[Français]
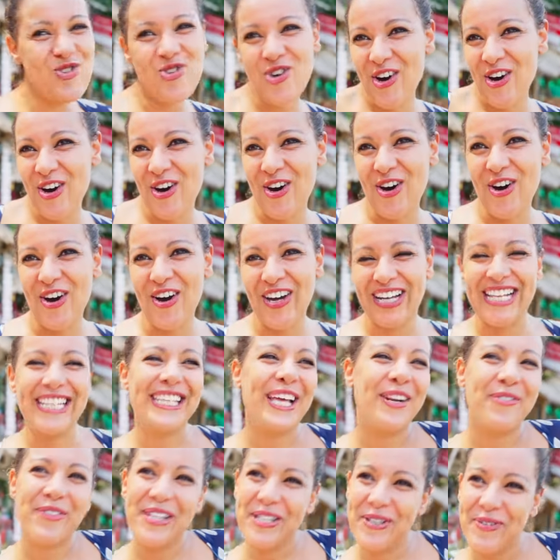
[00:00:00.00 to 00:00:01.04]
York, les
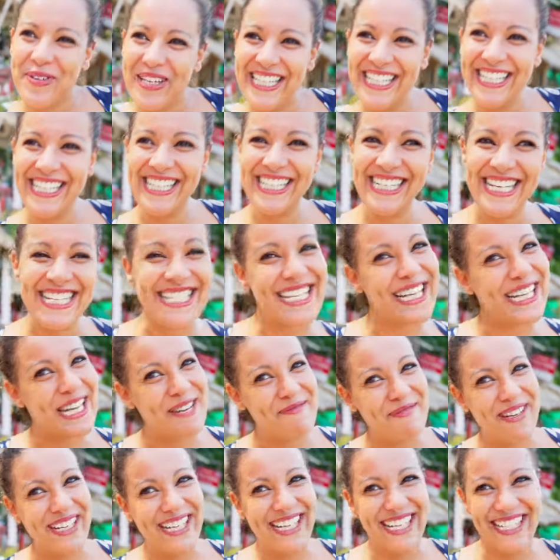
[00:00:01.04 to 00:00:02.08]
talons aiguilles, les sacs à
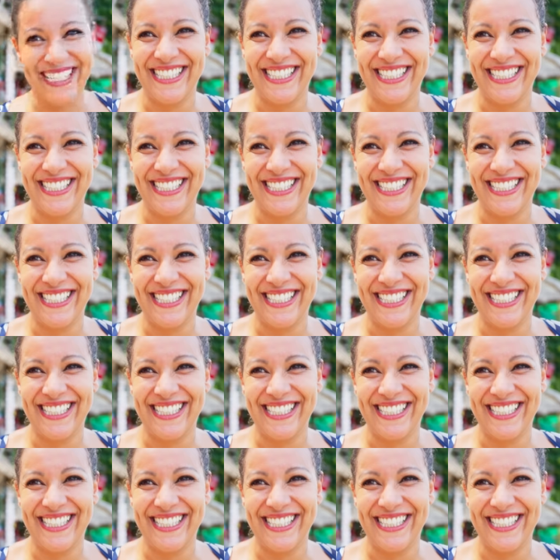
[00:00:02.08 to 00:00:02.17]
main.